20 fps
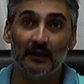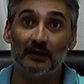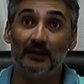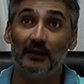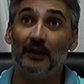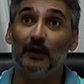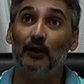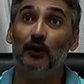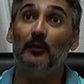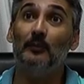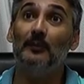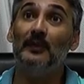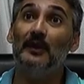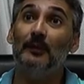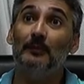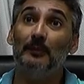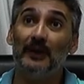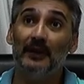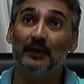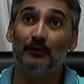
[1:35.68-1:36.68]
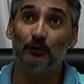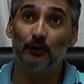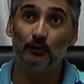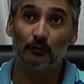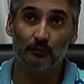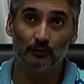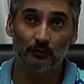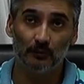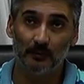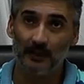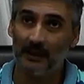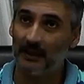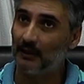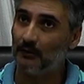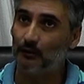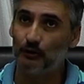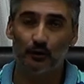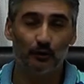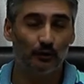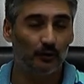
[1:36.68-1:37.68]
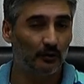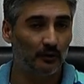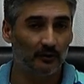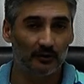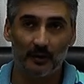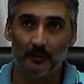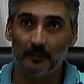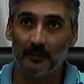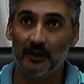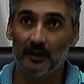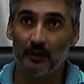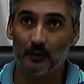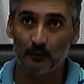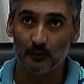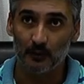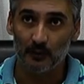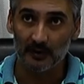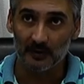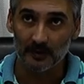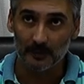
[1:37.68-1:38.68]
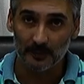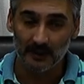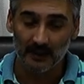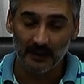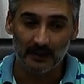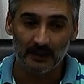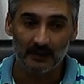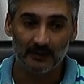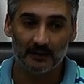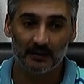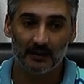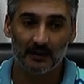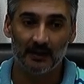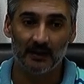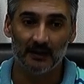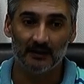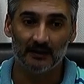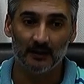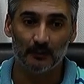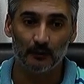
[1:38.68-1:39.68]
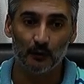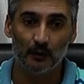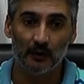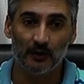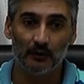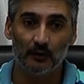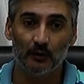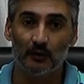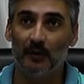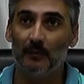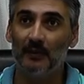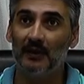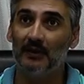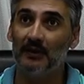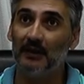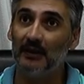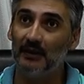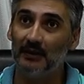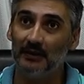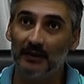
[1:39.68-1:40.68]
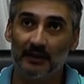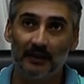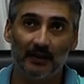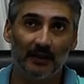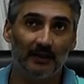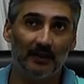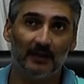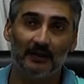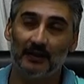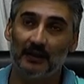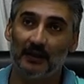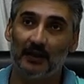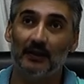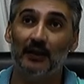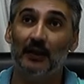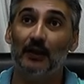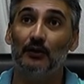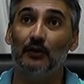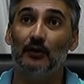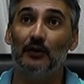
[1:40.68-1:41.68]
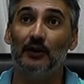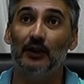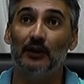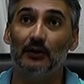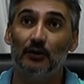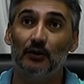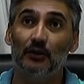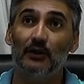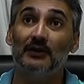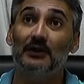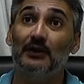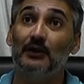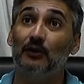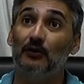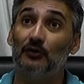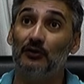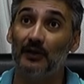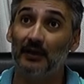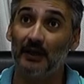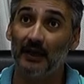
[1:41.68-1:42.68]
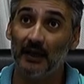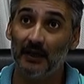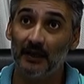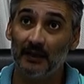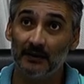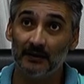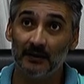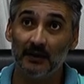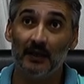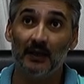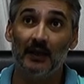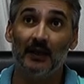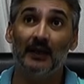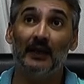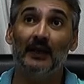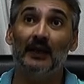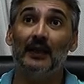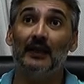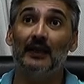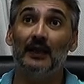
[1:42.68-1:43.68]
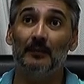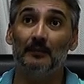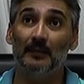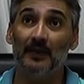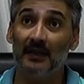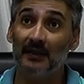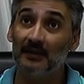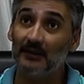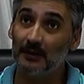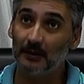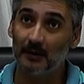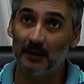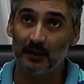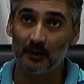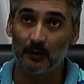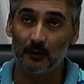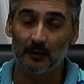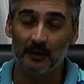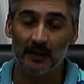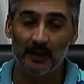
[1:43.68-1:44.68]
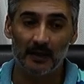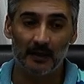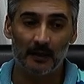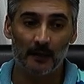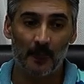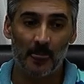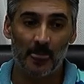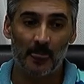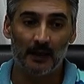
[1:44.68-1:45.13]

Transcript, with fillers: de 2.000 pesos para todos los empleados municipales, exceptuando obviamente el intendente, secretarios, directores y concejales, que también se va a cobrar